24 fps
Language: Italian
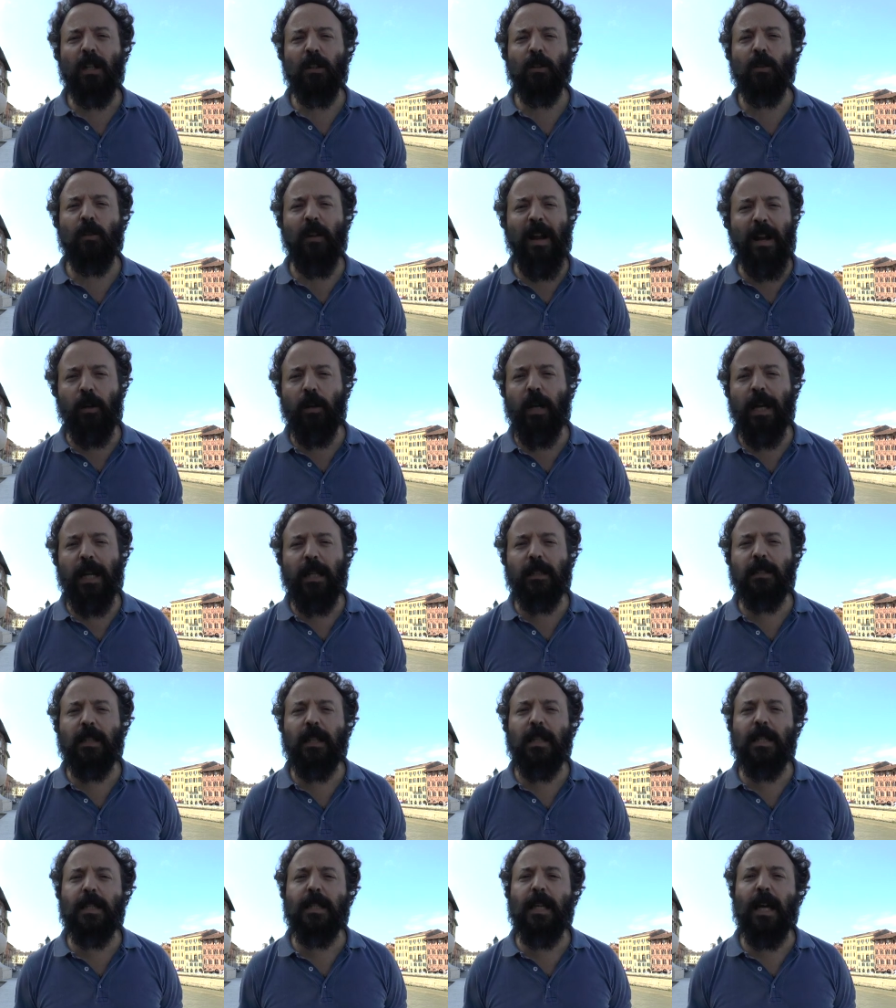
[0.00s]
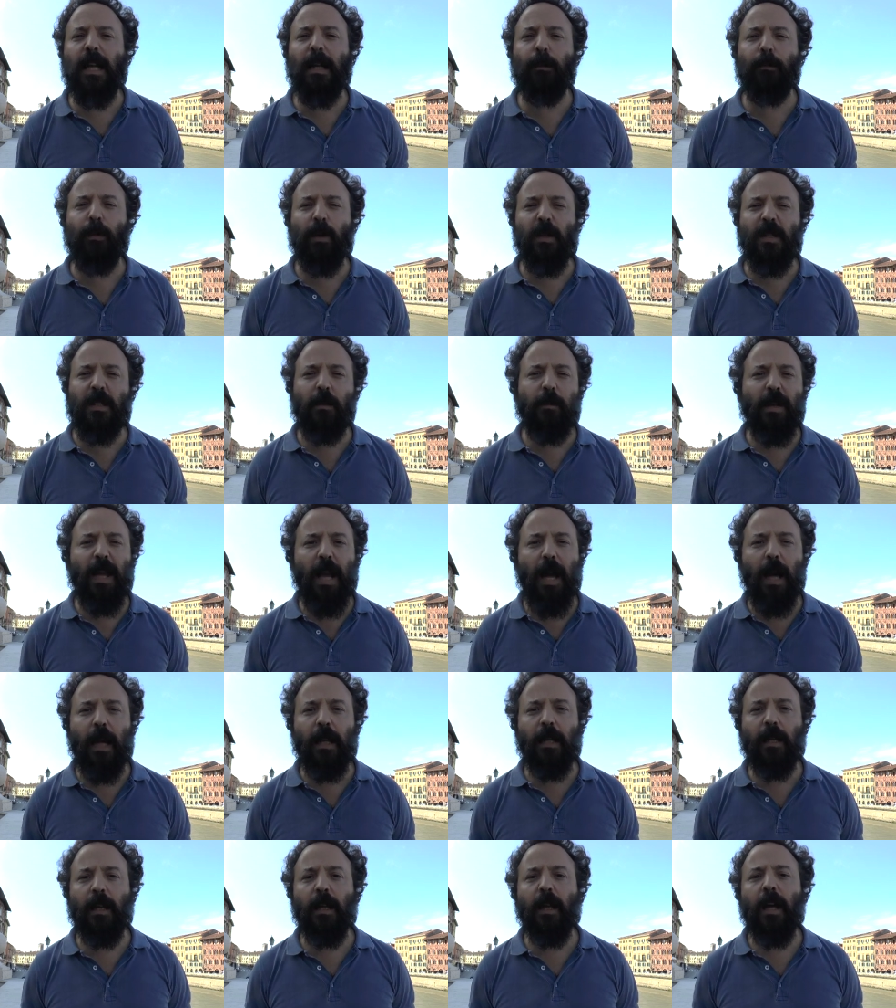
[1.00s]
dovranno caratterizzare i prossimi
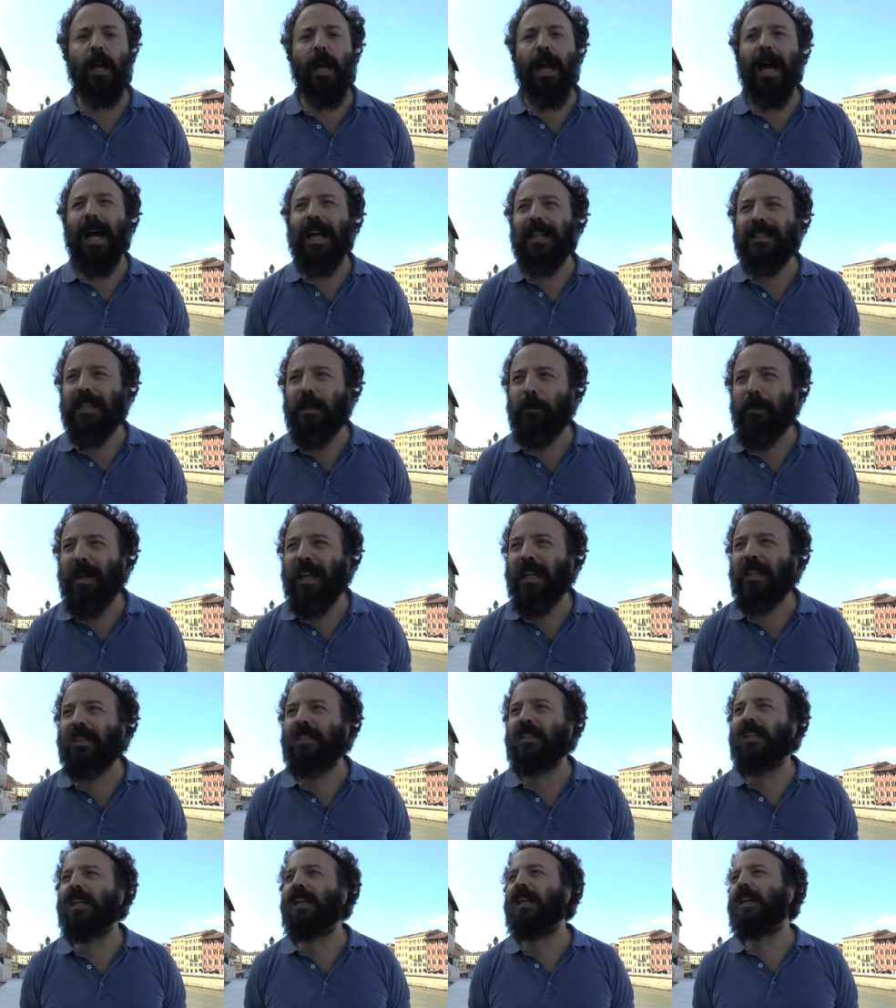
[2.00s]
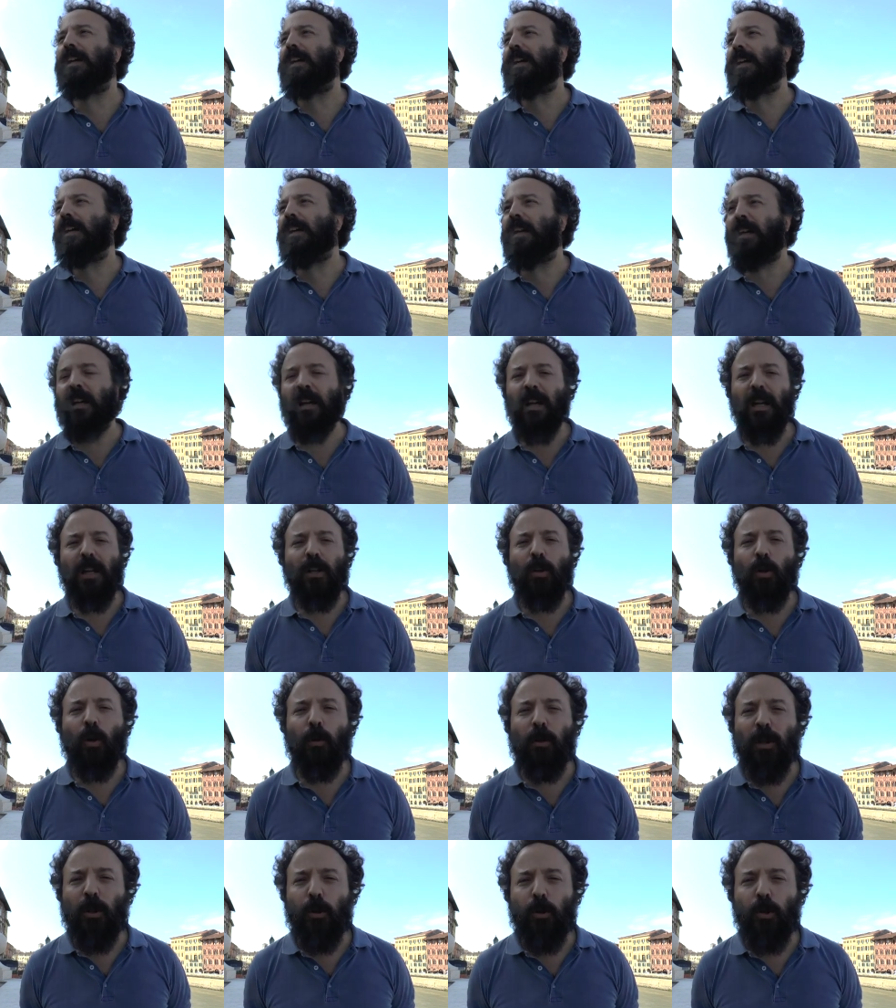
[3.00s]
anni, altrimenti eh,
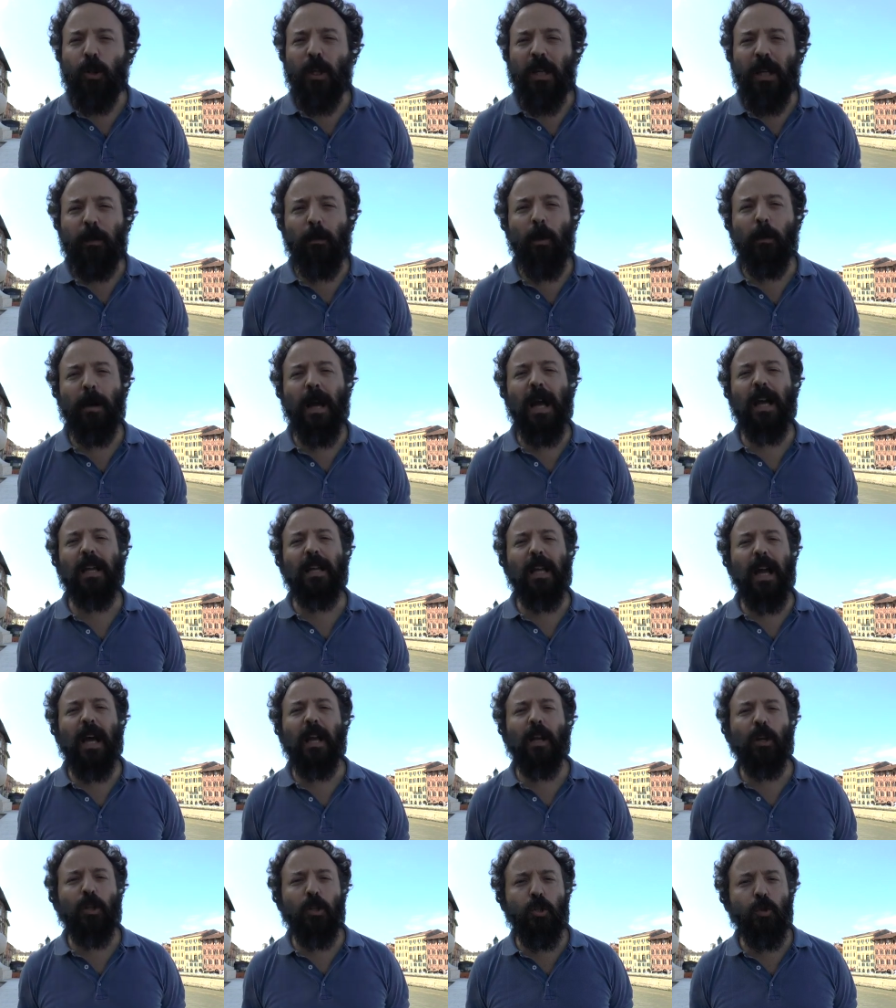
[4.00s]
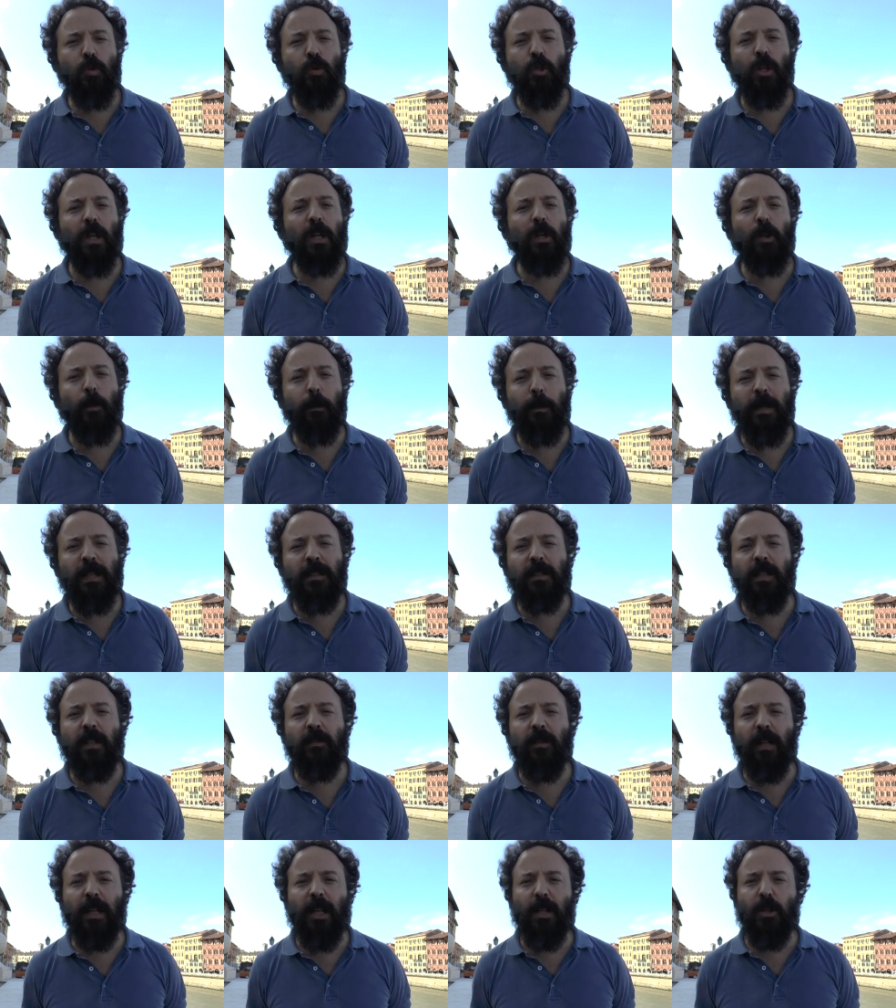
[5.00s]
non riusciremo mai a raggiungere gli
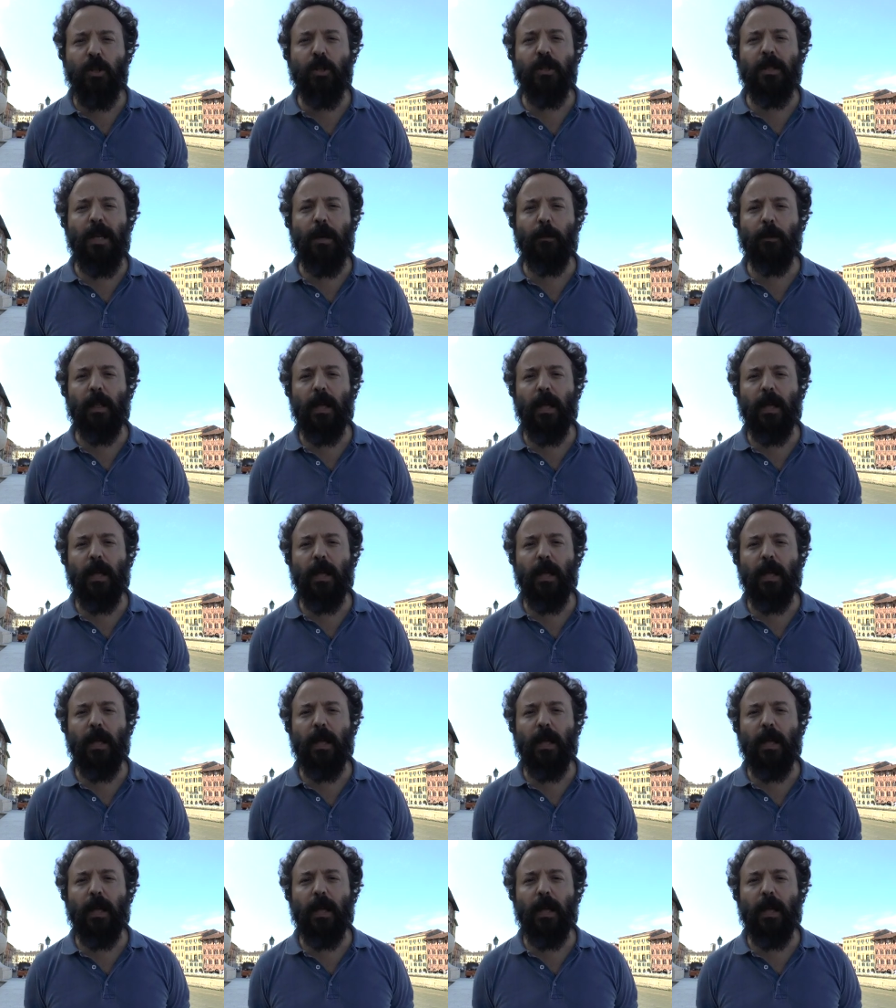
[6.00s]
obiettivi che ci siamo